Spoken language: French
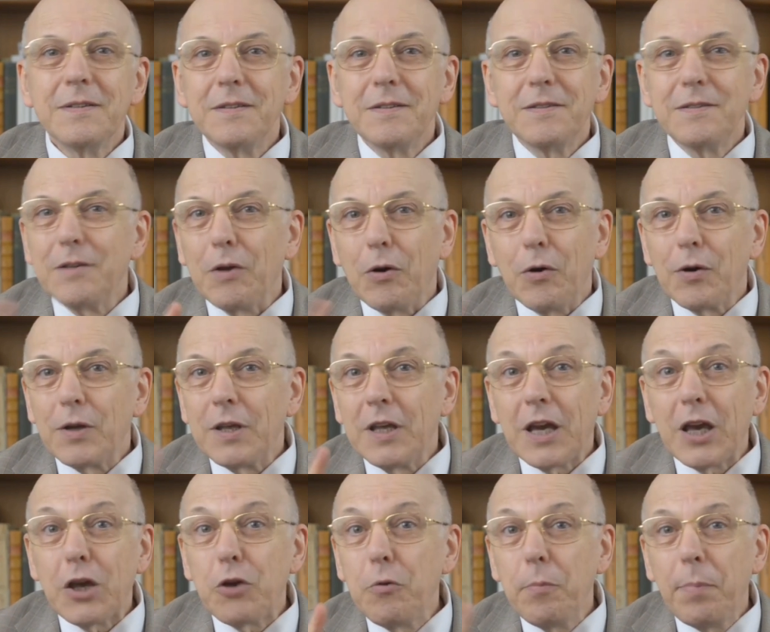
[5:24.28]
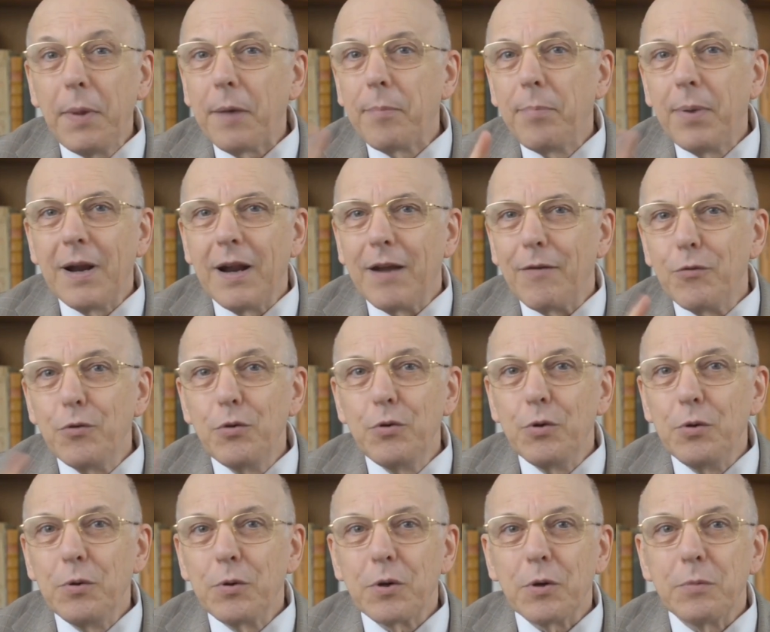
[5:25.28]
non, il récupère pas la
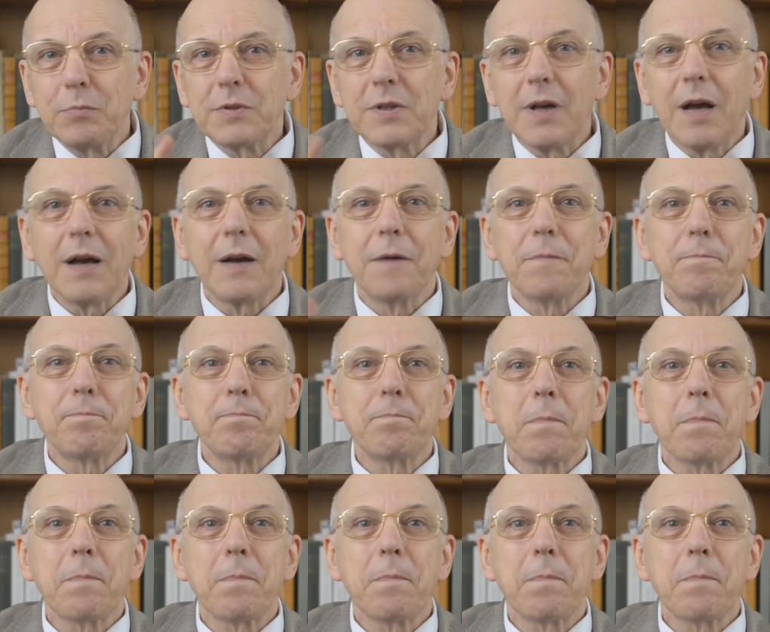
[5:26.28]
vue, comme ça.